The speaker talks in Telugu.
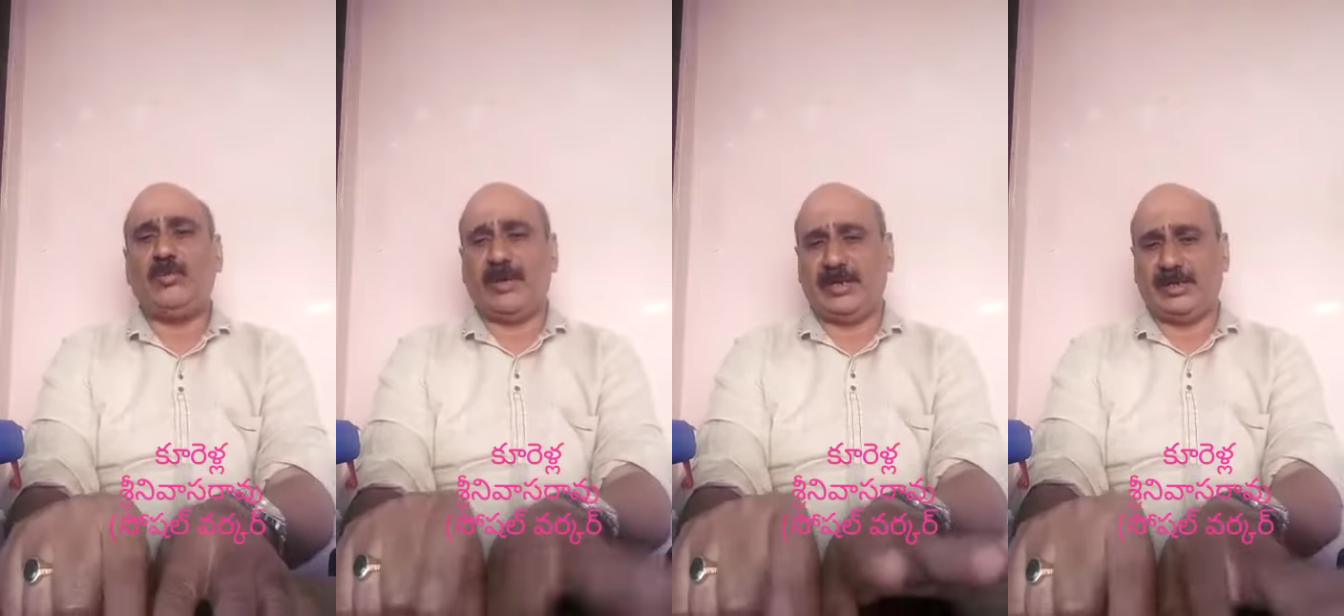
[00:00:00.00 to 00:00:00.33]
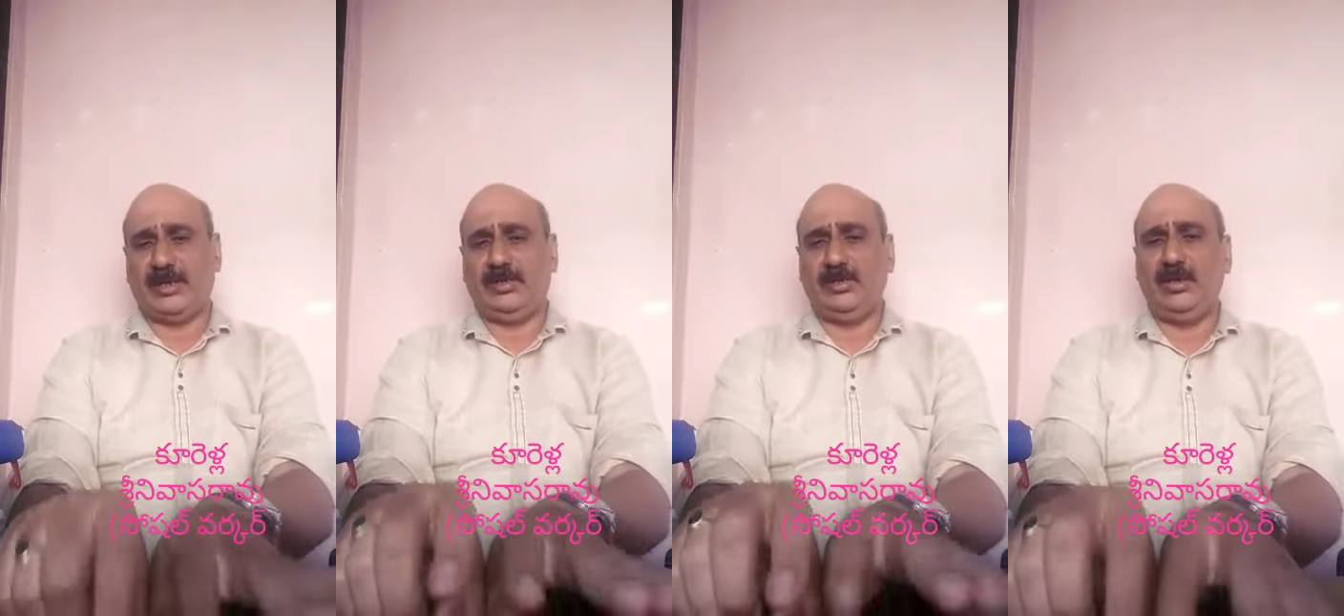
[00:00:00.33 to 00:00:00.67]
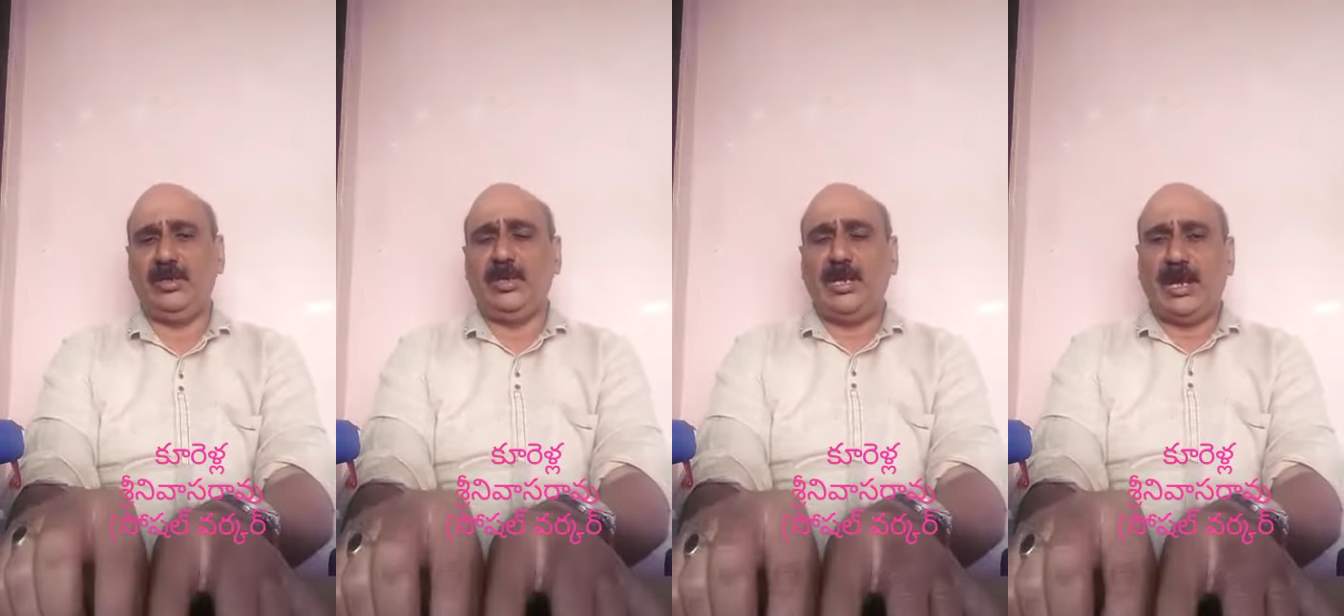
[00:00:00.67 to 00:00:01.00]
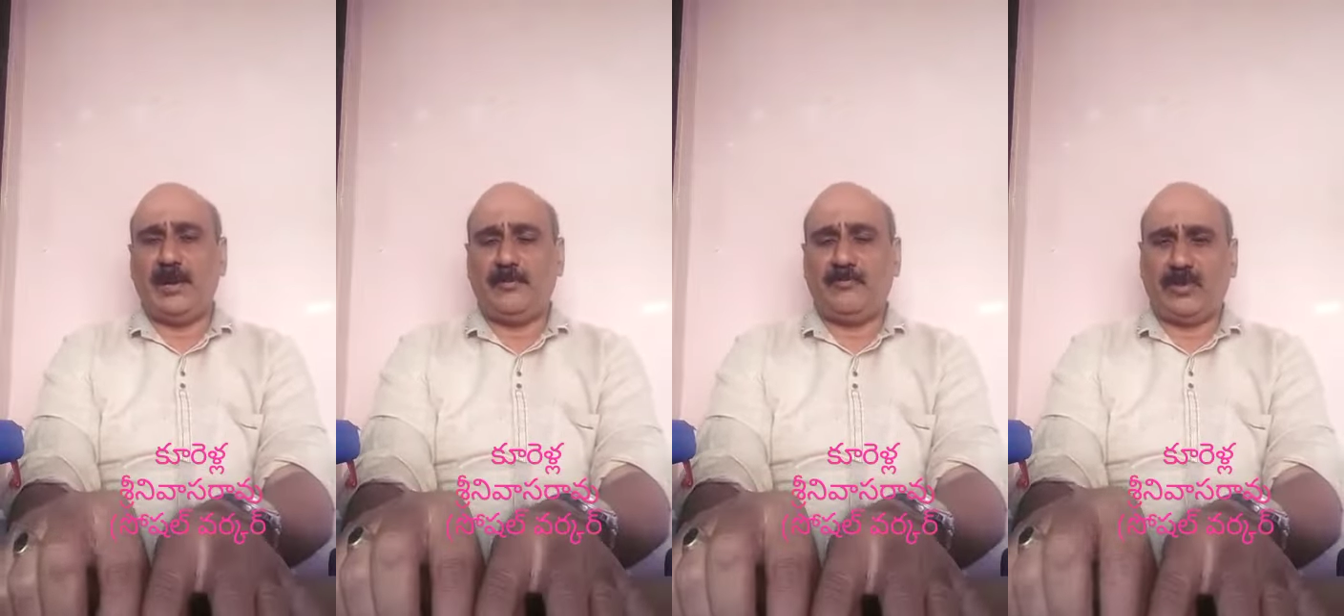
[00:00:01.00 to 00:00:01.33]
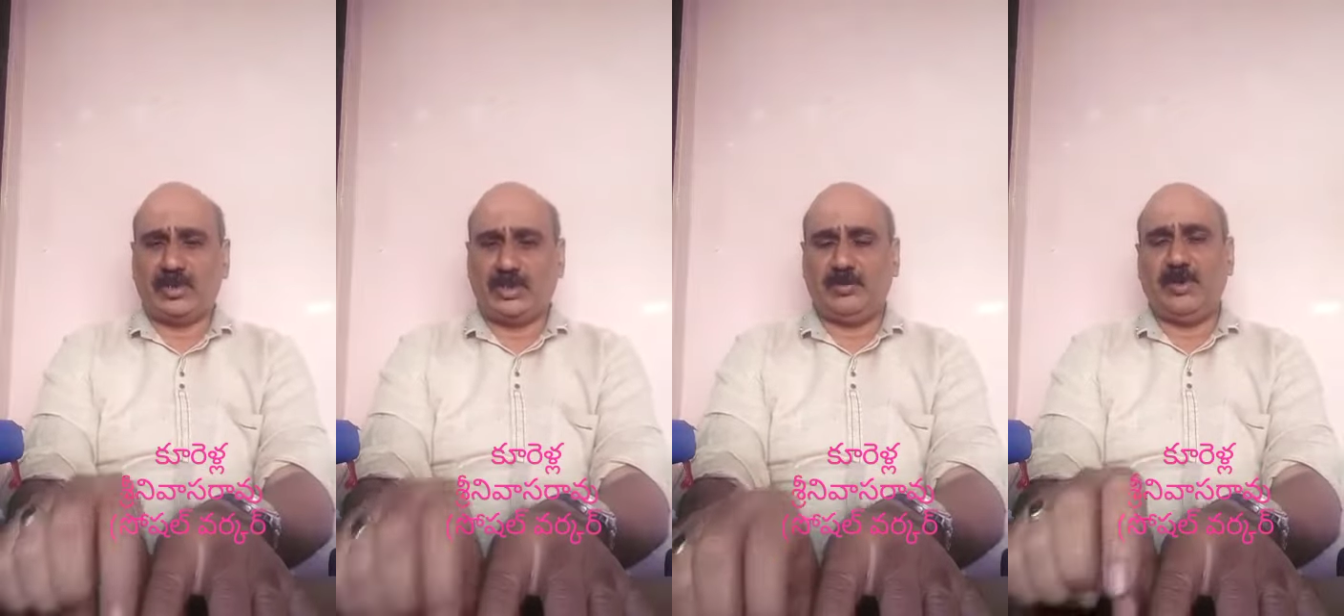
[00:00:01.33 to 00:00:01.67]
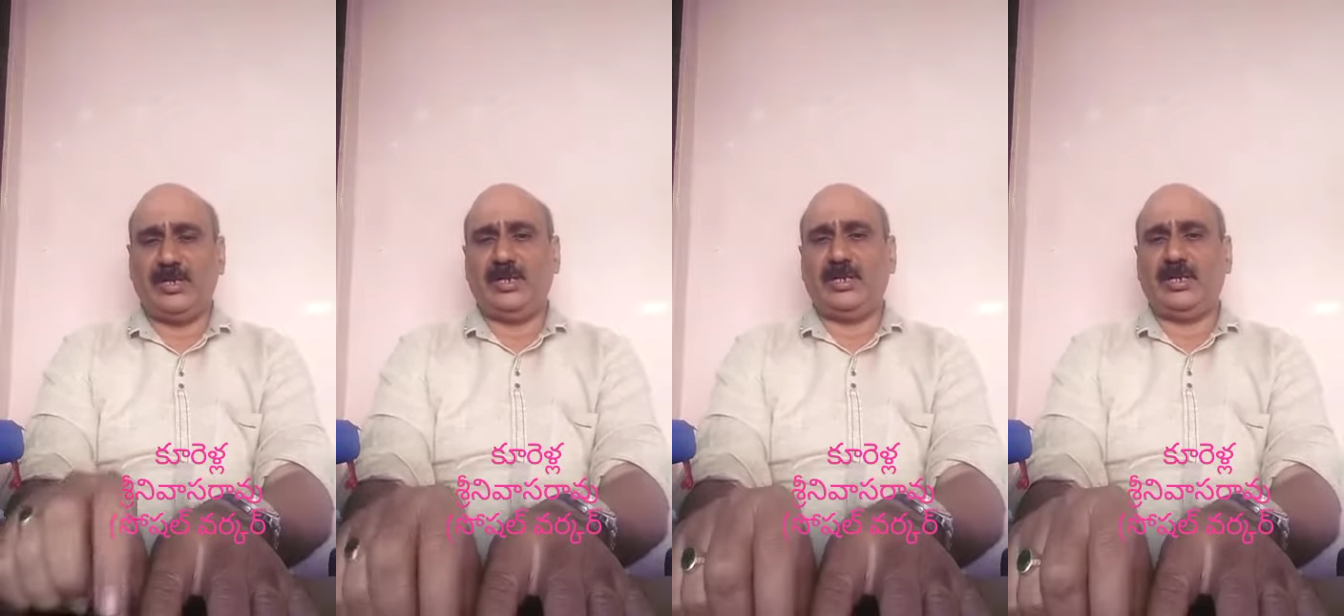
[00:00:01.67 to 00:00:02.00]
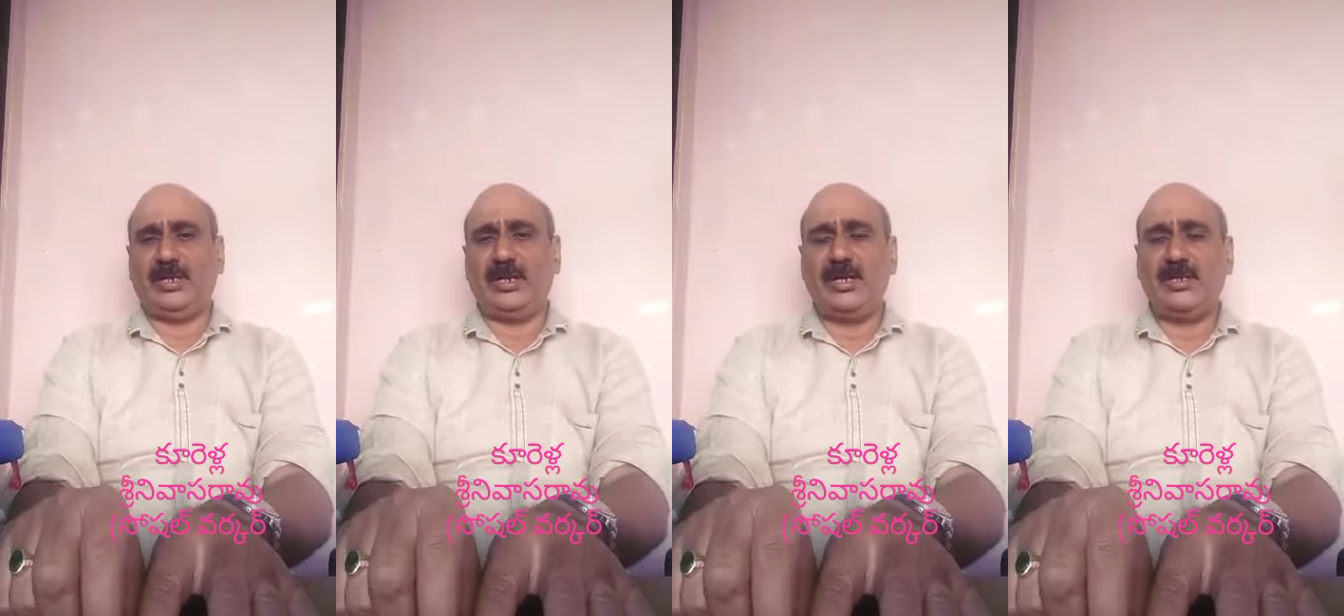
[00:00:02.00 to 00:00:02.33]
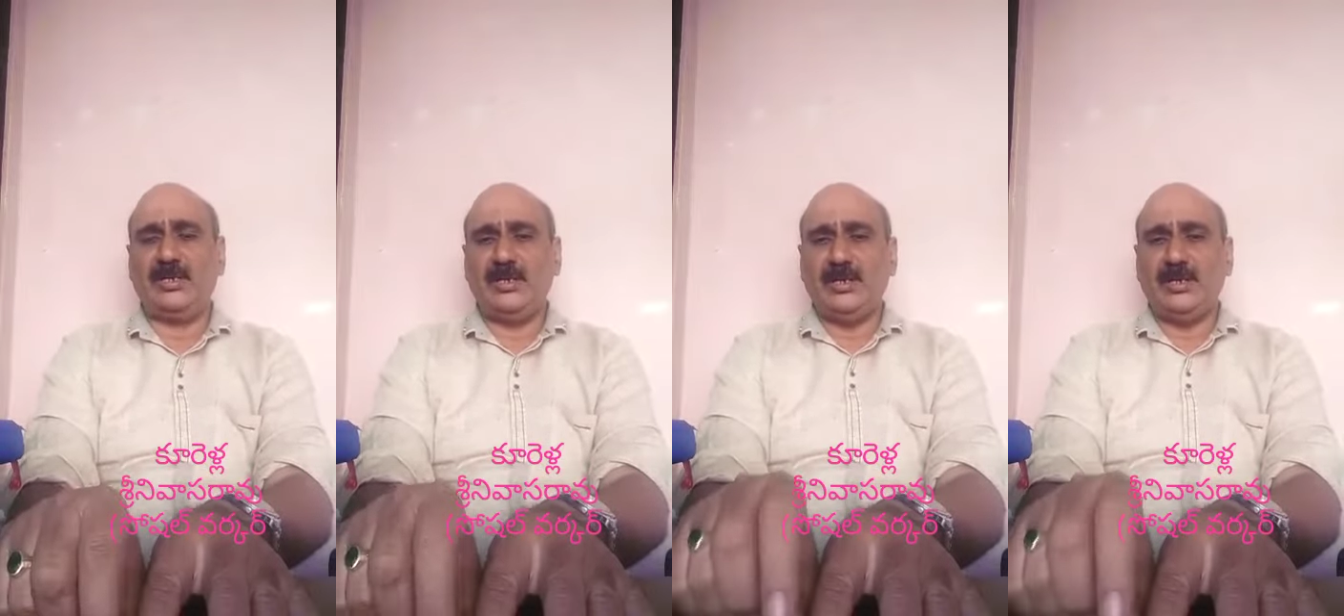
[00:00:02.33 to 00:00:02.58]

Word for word: పడతాడు ఫస్ట్ ఇబ్బంది ఏంటంటే